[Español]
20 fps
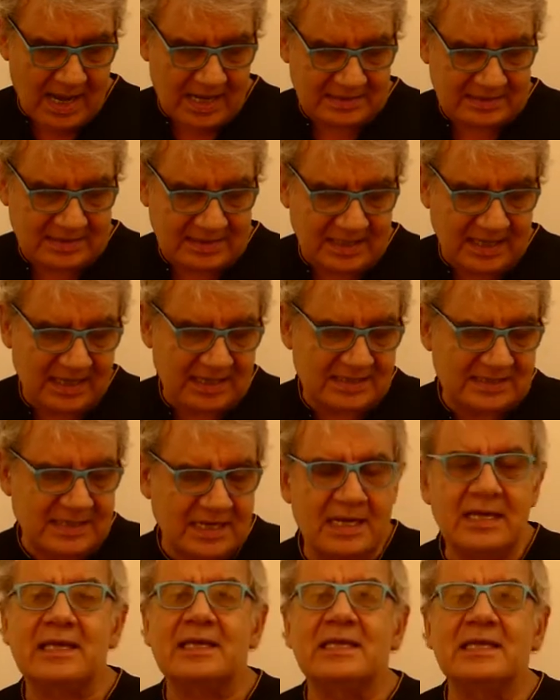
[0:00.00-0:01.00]
a
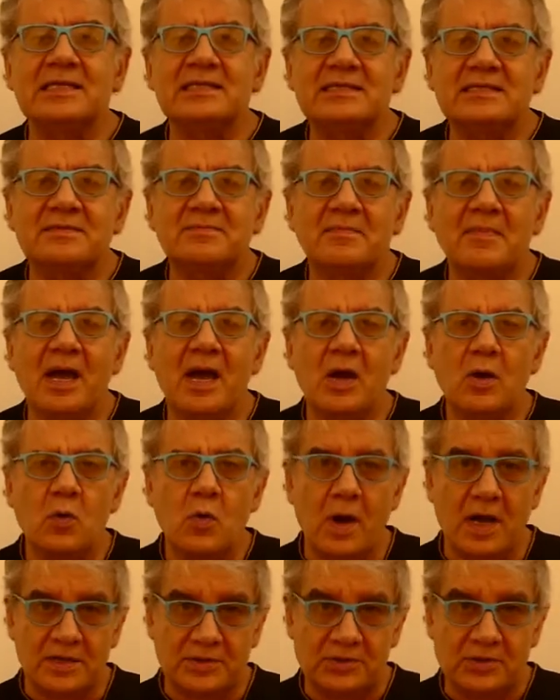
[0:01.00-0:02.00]
3x más
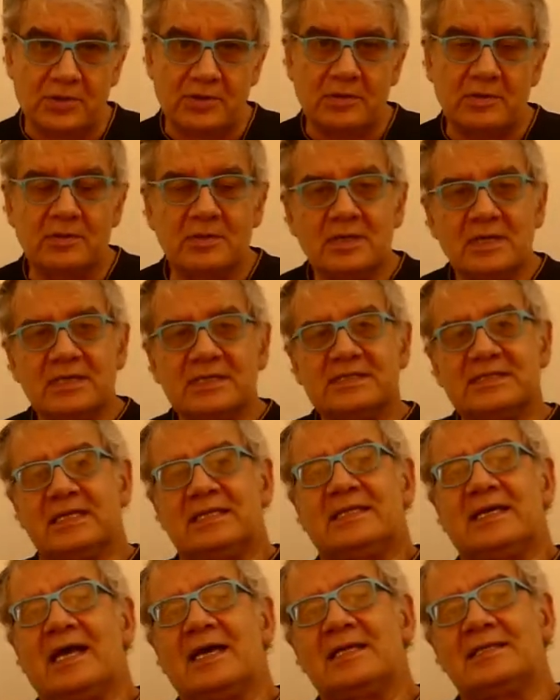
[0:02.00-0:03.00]
4.
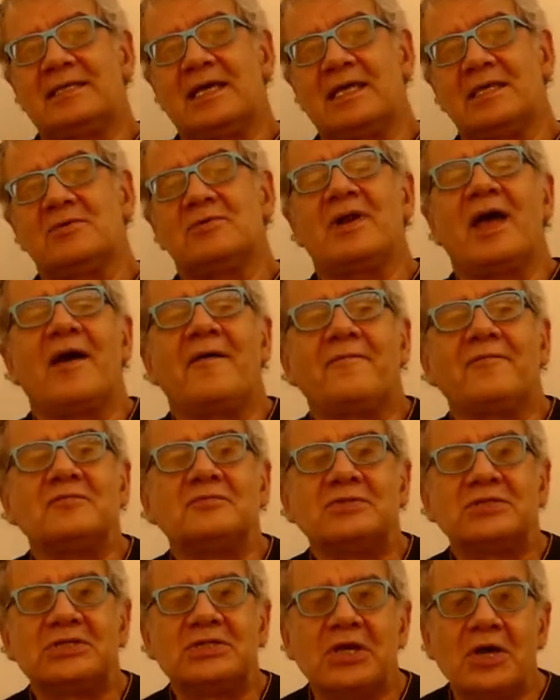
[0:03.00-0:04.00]
Se trata de una
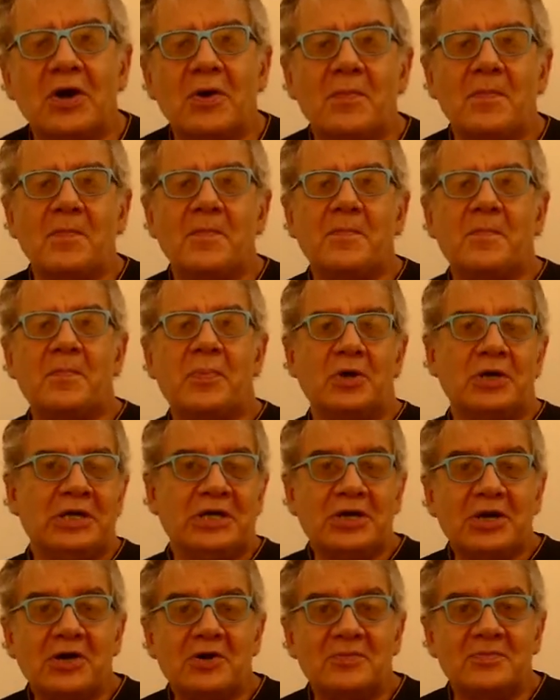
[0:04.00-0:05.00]
función
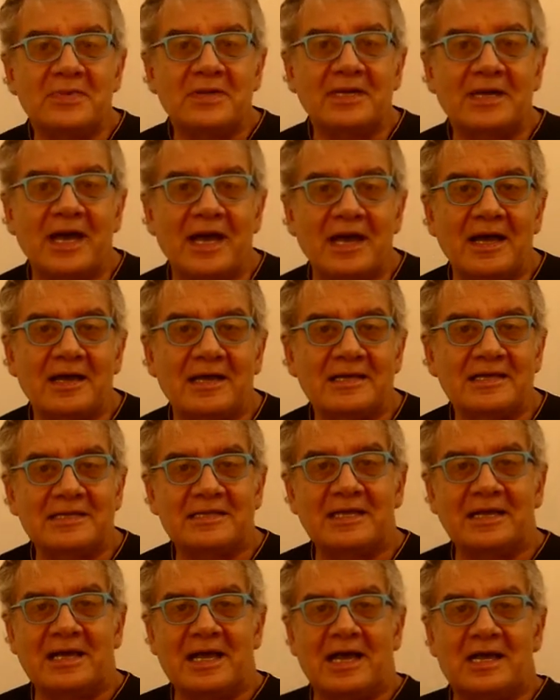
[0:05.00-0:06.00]
polinómica, en
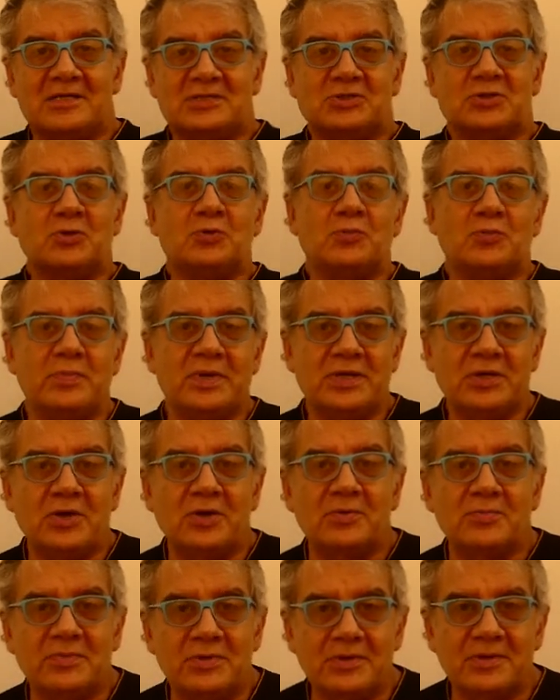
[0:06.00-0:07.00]
este caso un
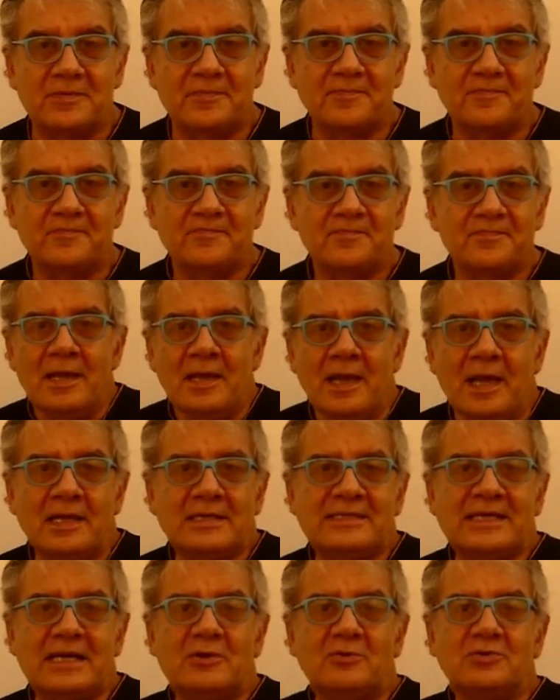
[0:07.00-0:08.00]
binomio.
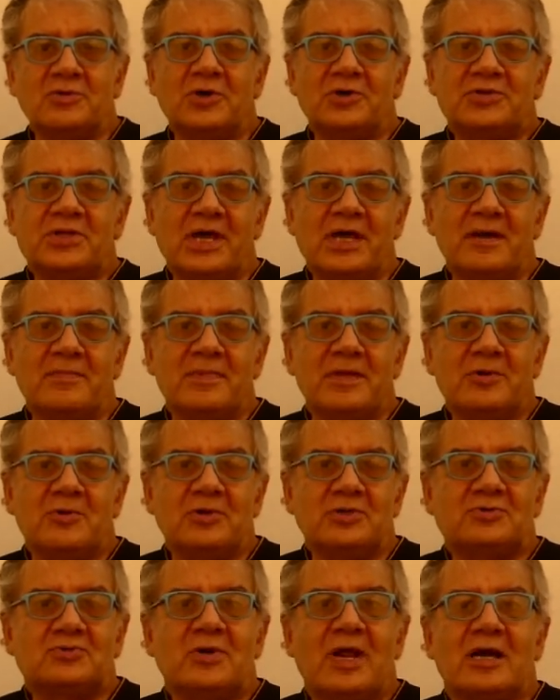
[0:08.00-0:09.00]
El segundo
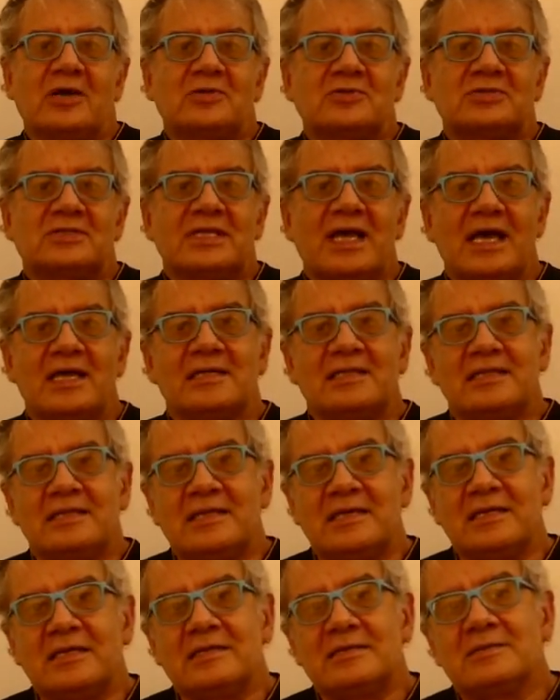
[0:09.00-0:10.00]
término es una
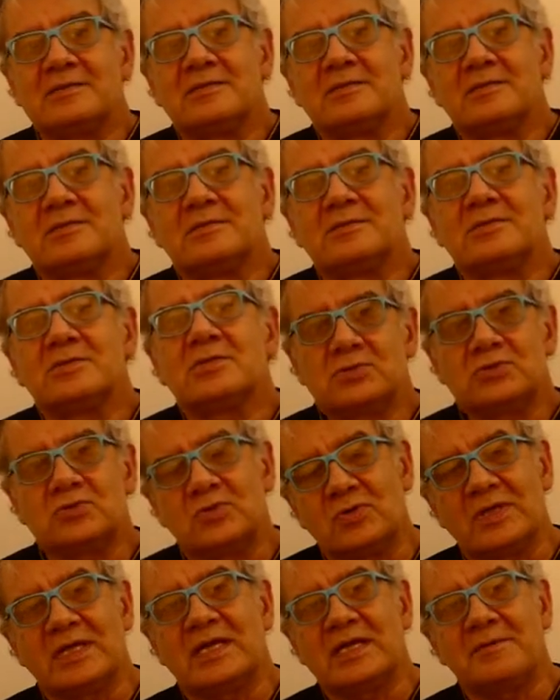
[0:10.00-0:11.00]
constante,
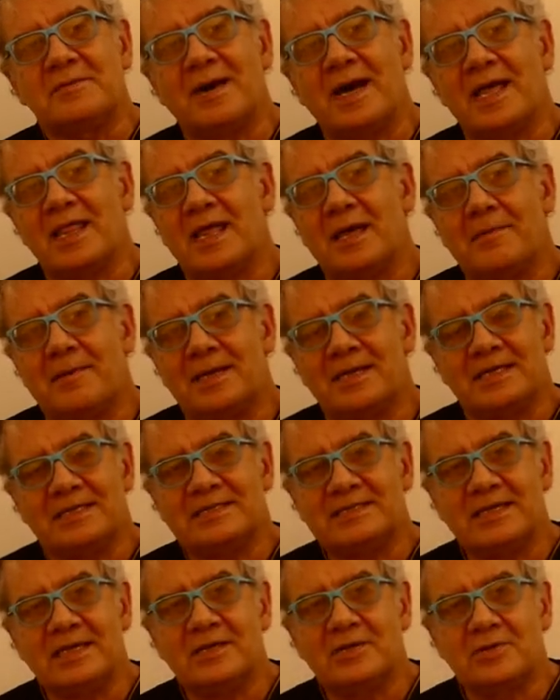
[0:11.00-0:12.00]
su derivada vale
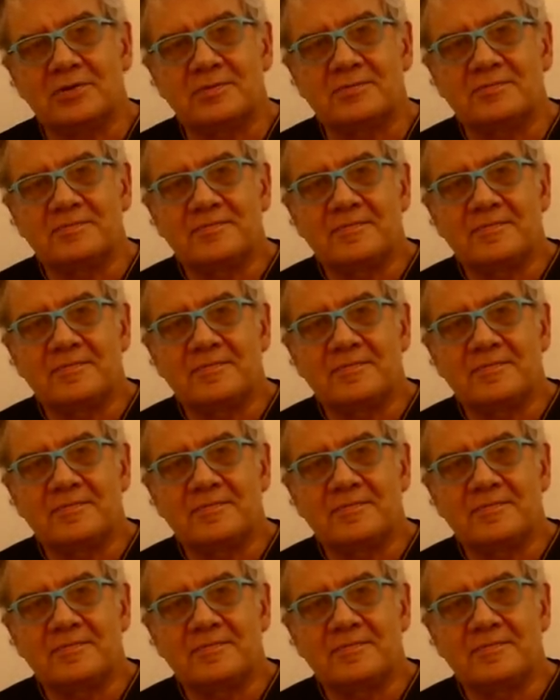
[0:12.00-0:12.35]
0.